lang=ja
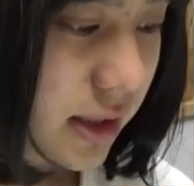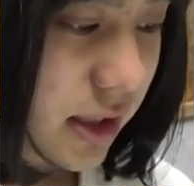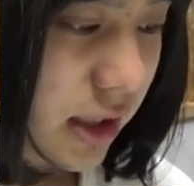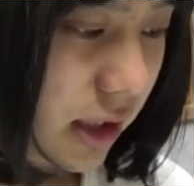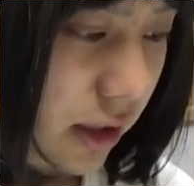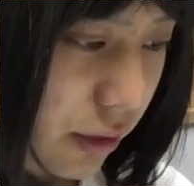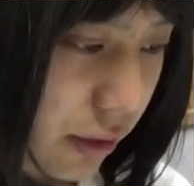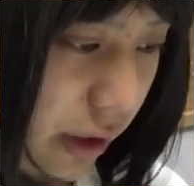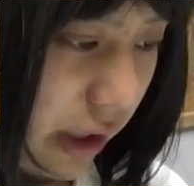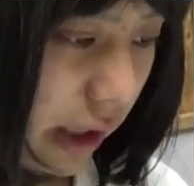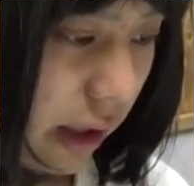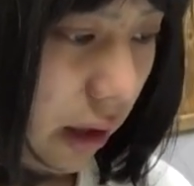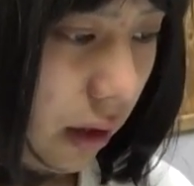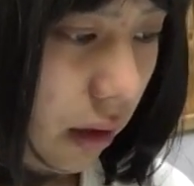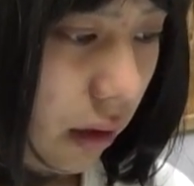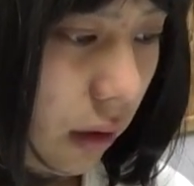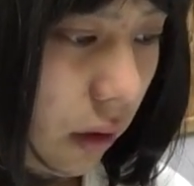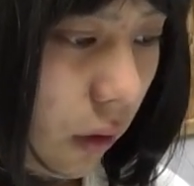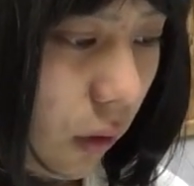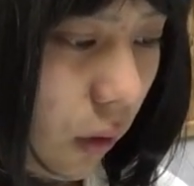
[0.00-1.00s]
人類
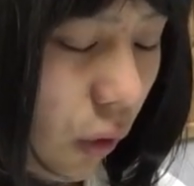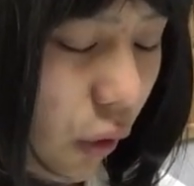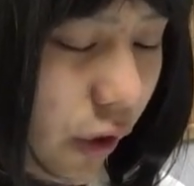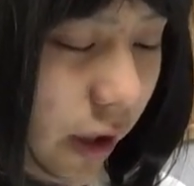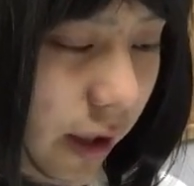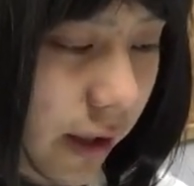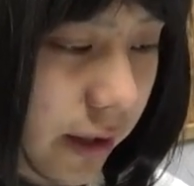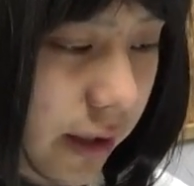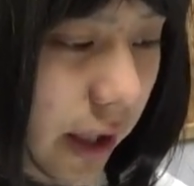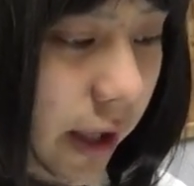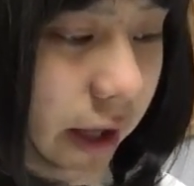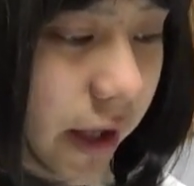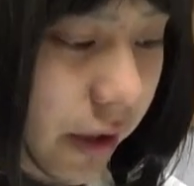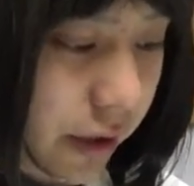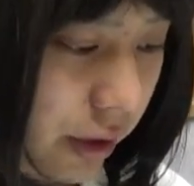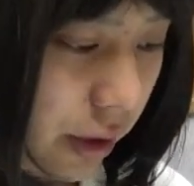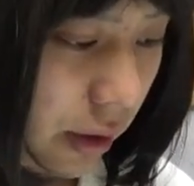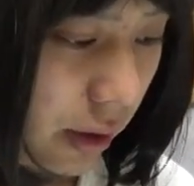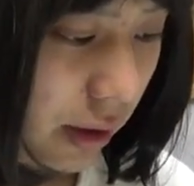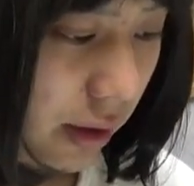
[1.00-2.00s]
保管計画
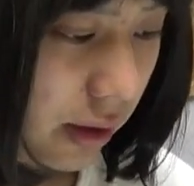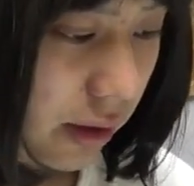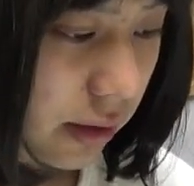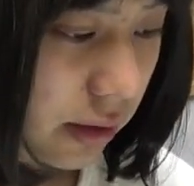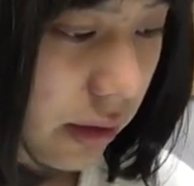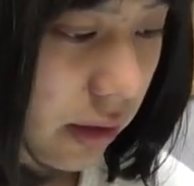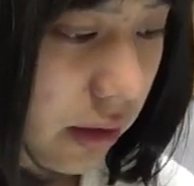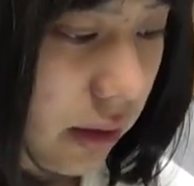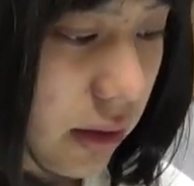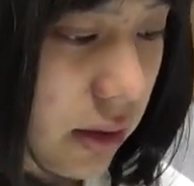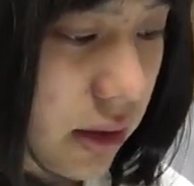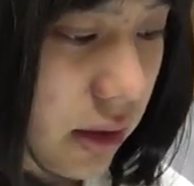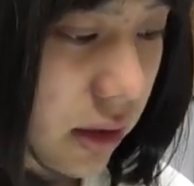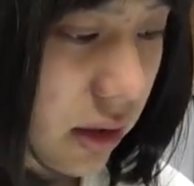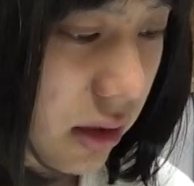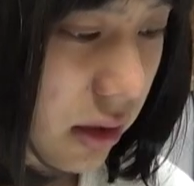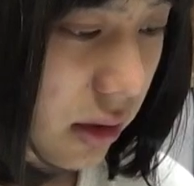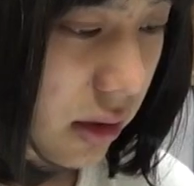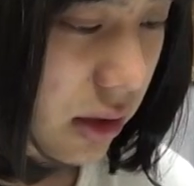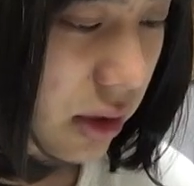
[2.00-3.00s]

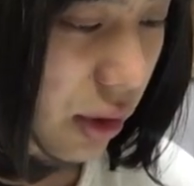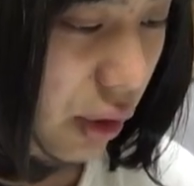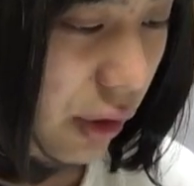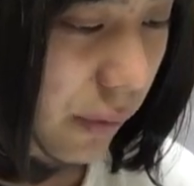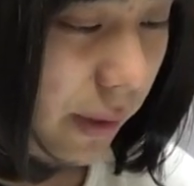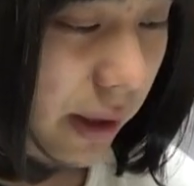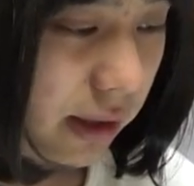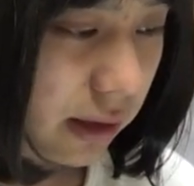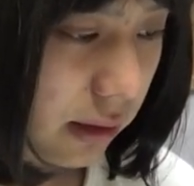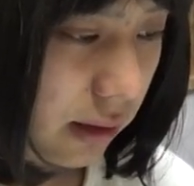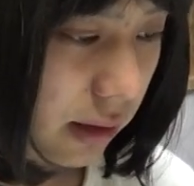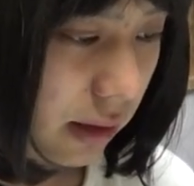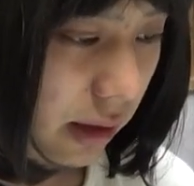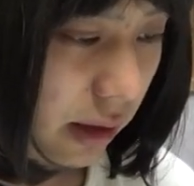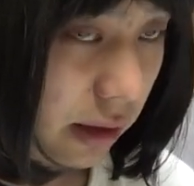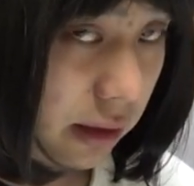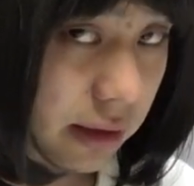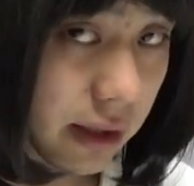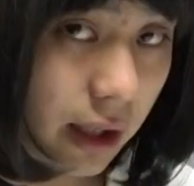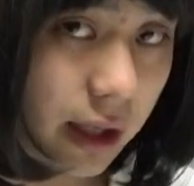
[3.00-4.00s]
それは
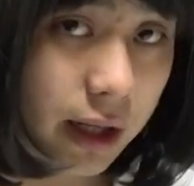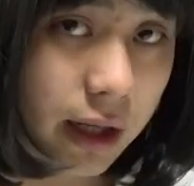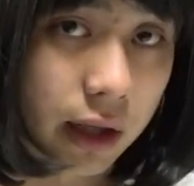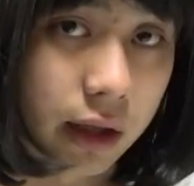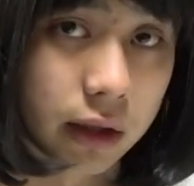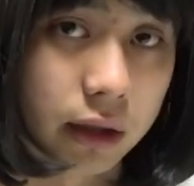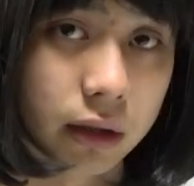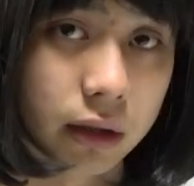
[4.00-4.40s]
一体